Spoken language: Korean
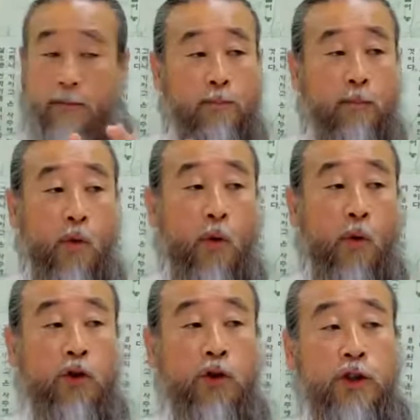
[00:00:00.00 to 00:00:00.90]

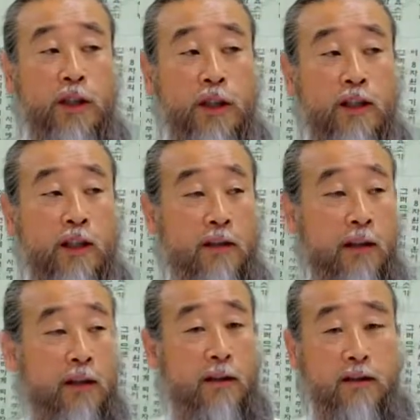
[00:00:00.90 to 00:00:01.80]
뭐든지 이
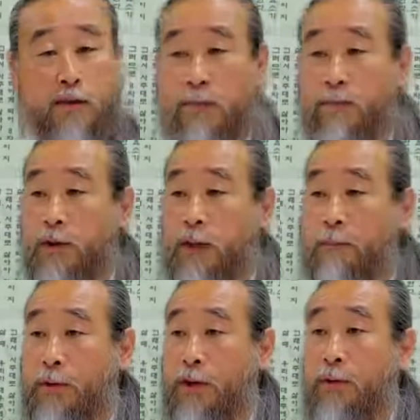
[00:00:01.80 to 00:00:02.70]
세상에는 전부
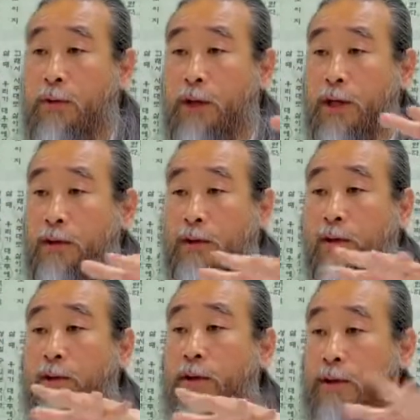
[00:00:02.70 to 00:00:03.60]
다 필요해서
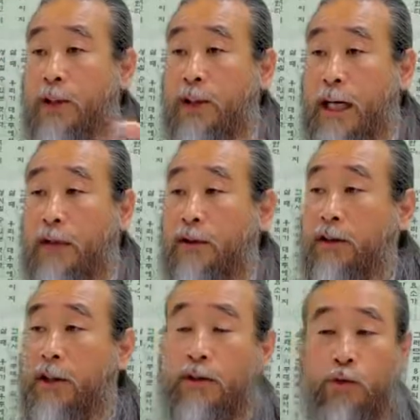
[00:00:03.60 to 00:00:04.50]
그런 것들이
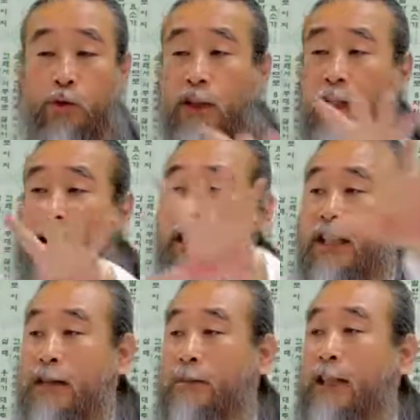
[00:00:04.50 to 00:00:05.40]
나열이 돼서 우리는 한
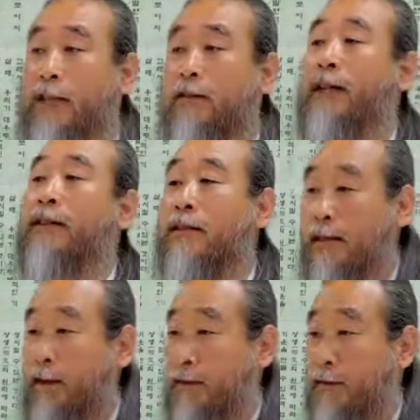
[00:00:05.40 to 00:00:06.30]
팀이라는
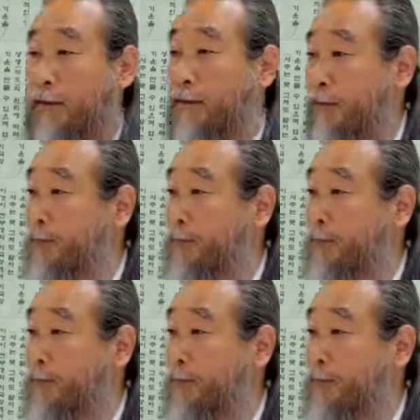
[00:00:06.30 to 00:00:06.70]
사실이에요.